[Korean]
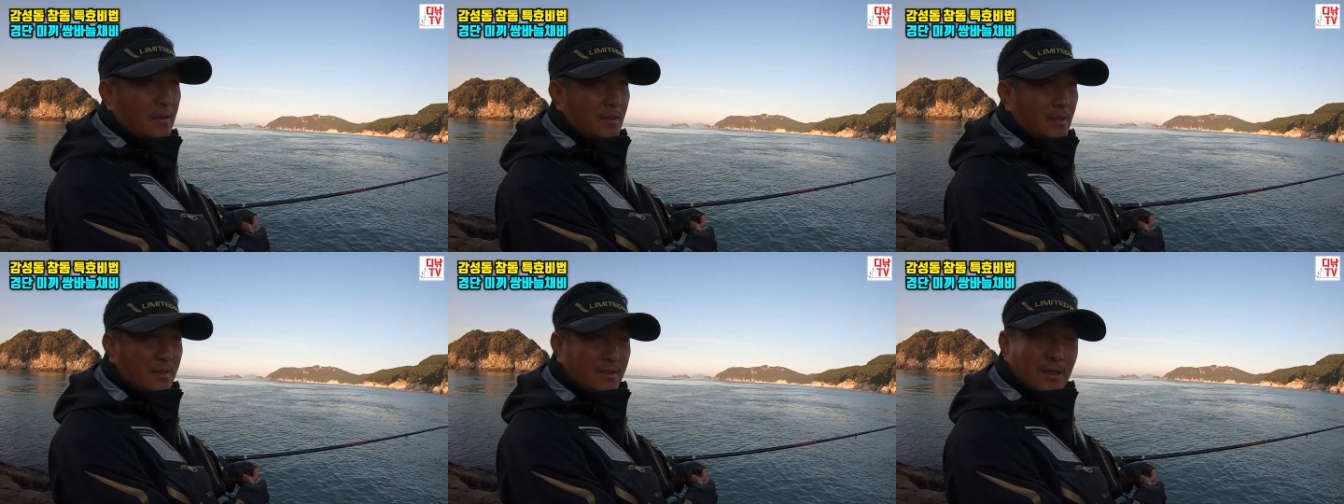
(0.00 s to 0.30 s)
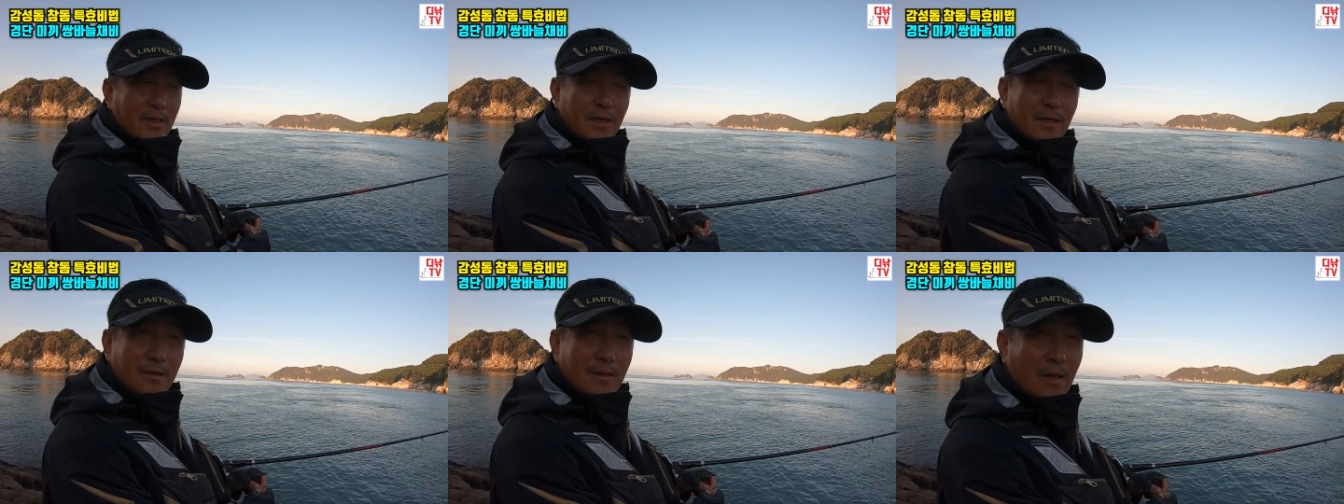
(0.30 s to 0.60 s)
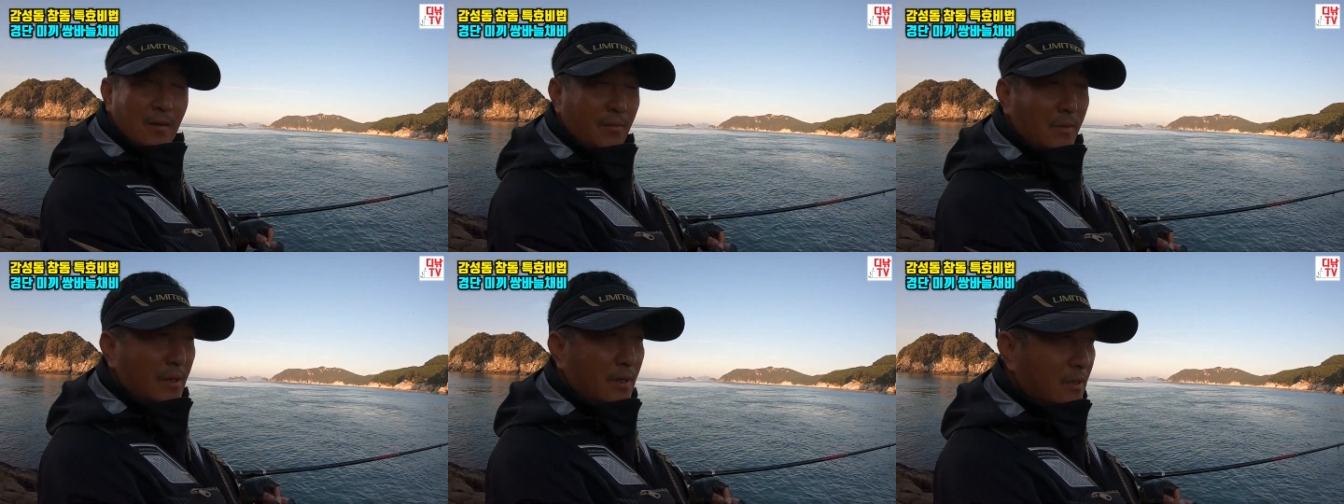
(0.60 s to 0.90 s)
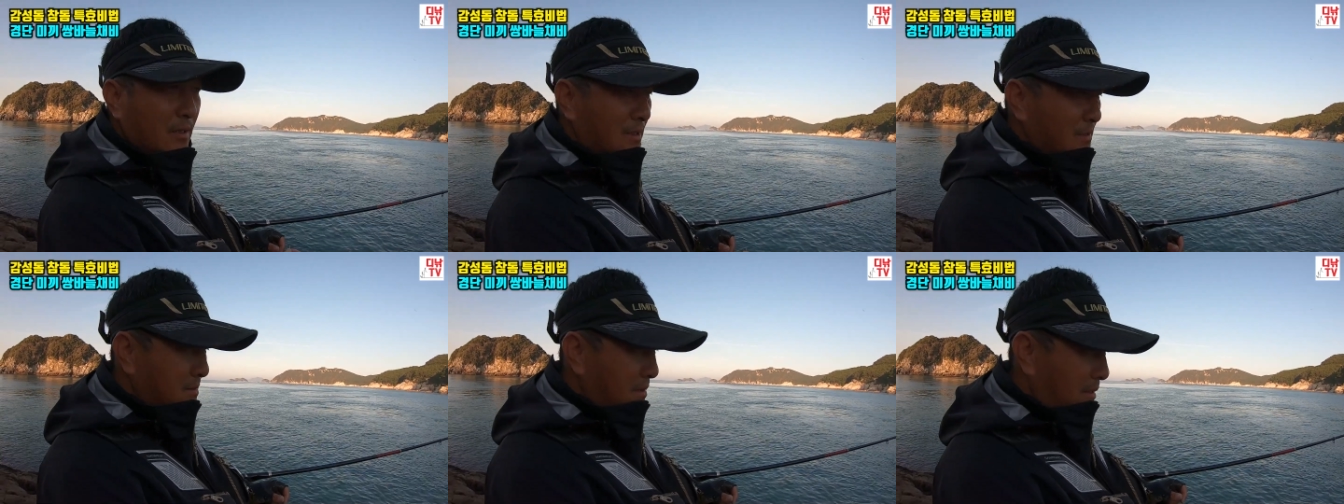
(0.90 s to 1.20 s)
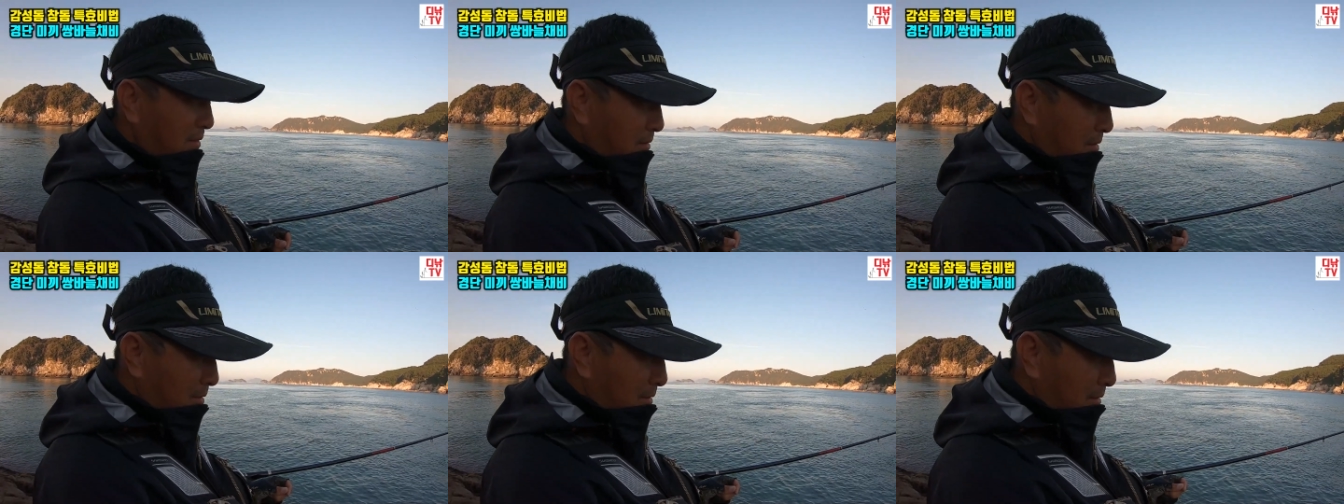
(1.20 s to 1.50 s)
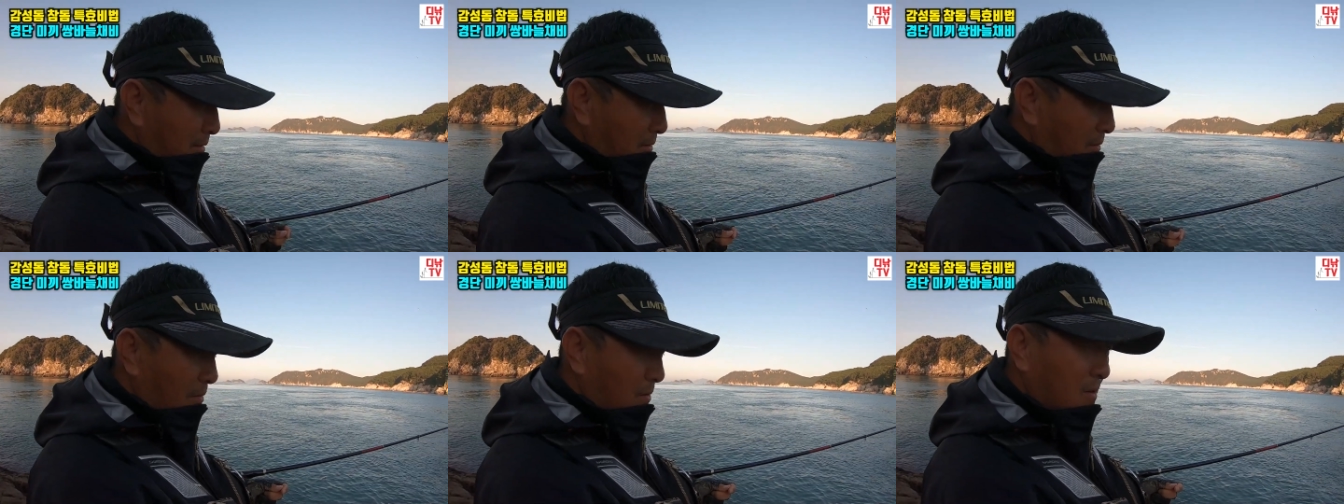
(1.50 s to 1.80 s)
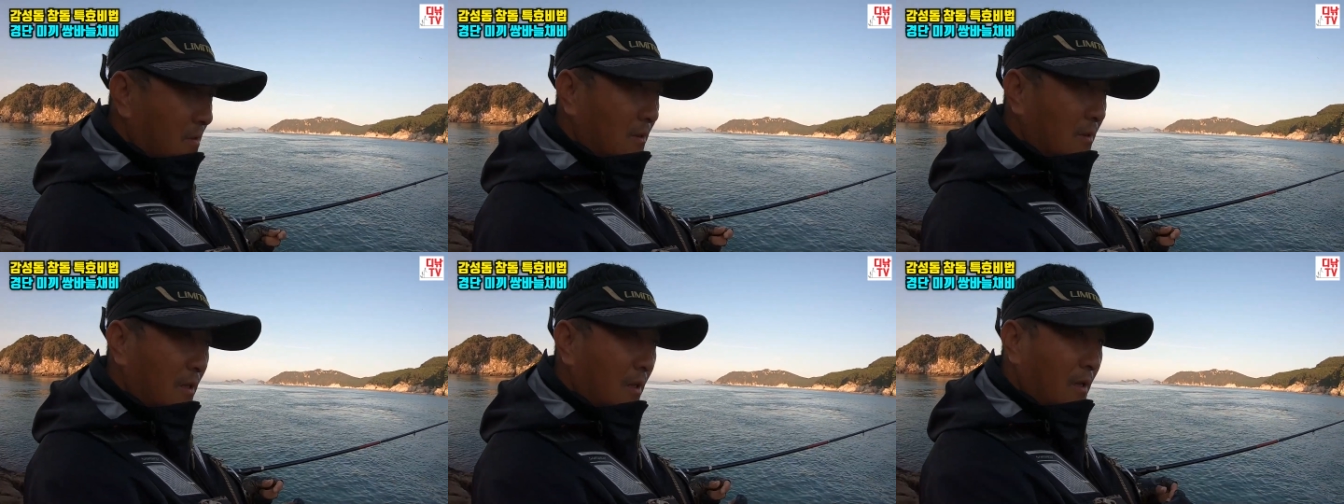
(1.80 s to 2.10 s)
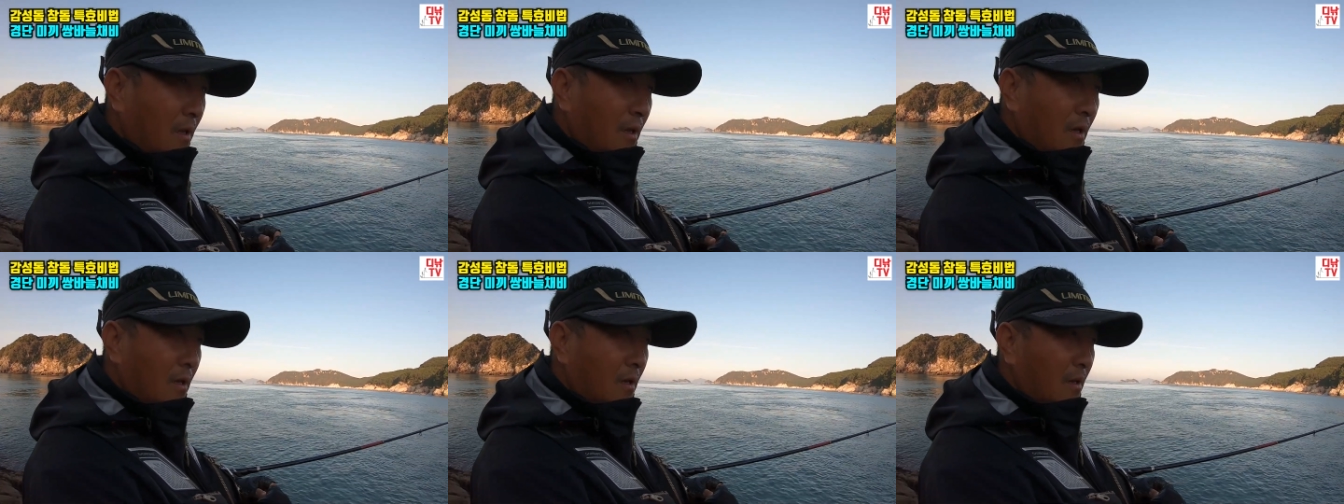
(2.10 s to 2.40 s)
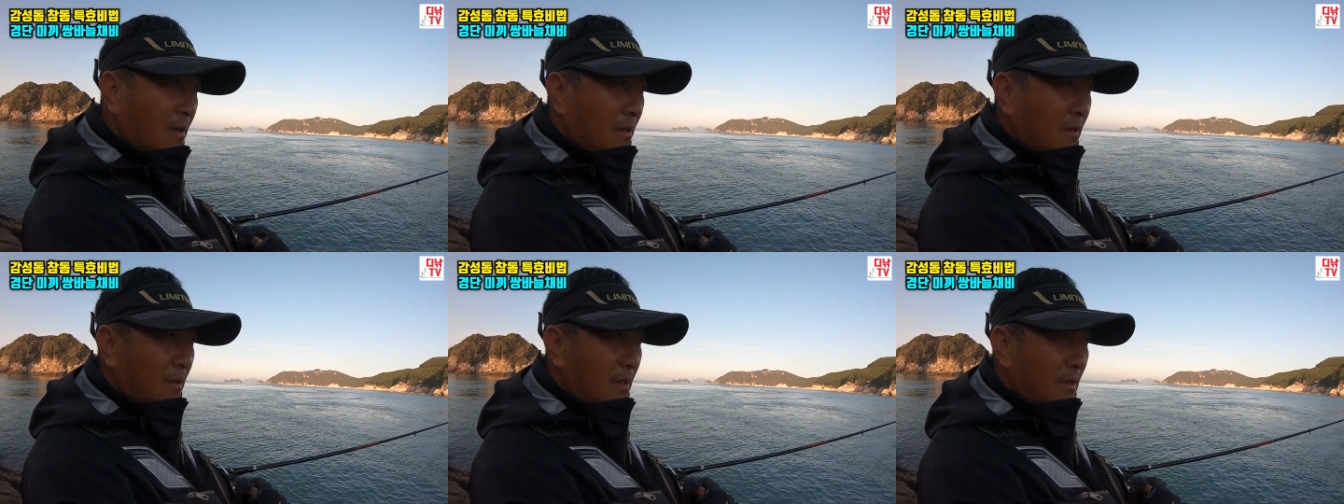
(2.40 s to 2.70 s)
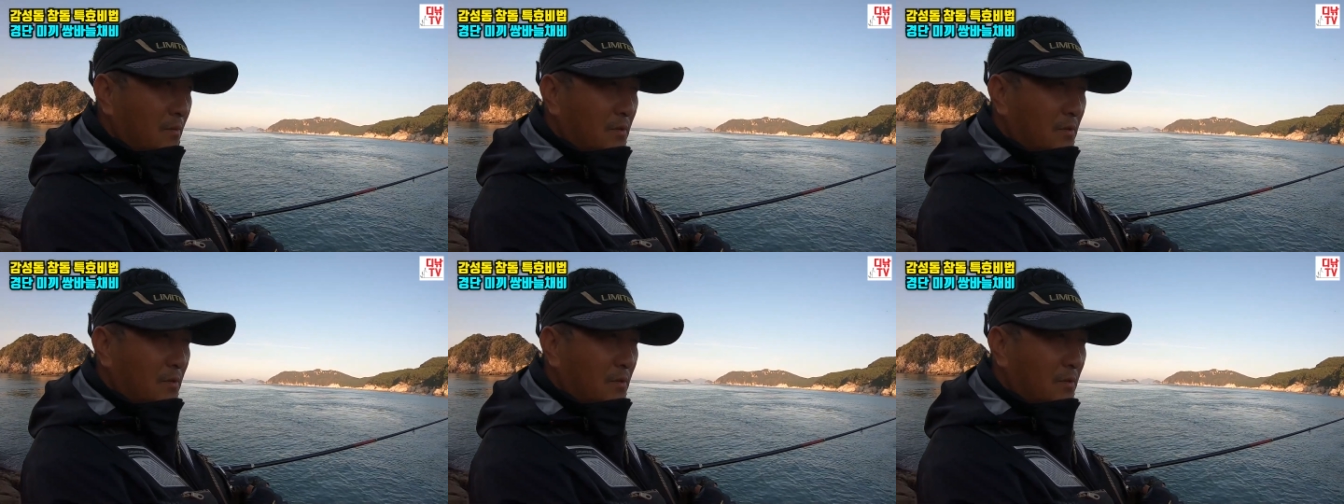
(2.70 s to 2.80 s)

갈가현상이라요 그래서 어떨 때게 예.